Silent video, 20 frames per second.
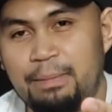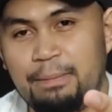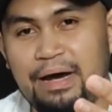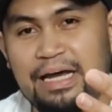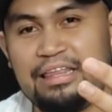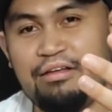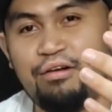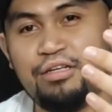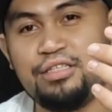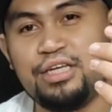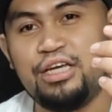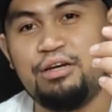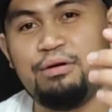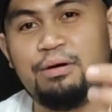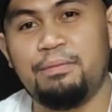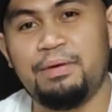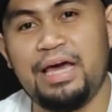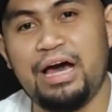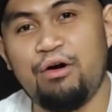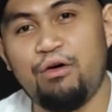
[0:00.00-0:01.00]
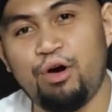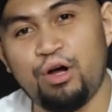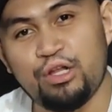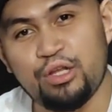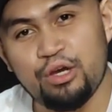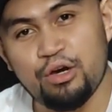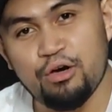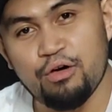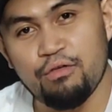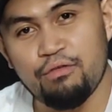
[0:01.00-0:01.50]
Papakita ko na sa inyo mamaya kung
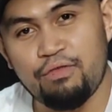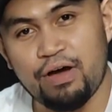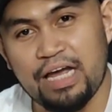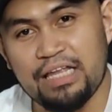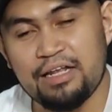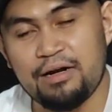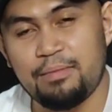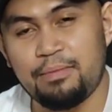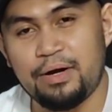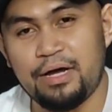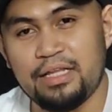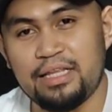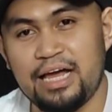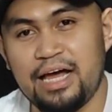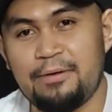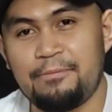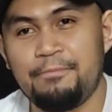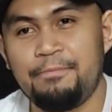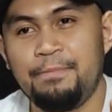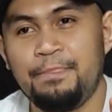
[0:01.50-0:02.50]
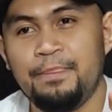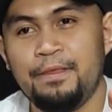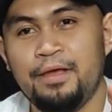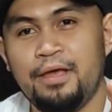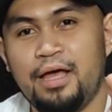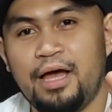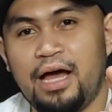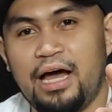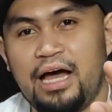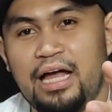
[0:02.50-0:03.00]
ano yung final product
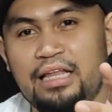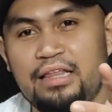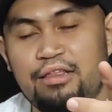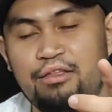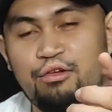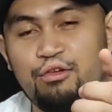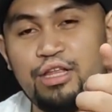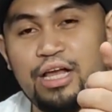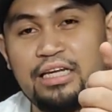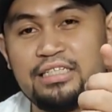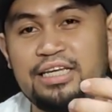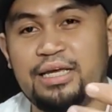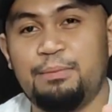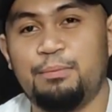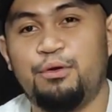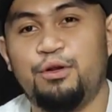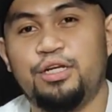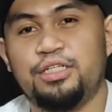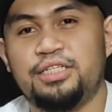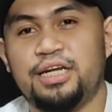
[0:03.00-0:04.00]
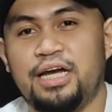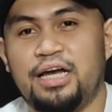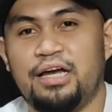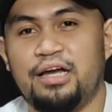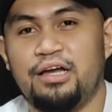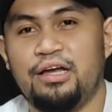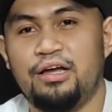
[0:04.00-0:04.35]
at nung na-assemble na siya.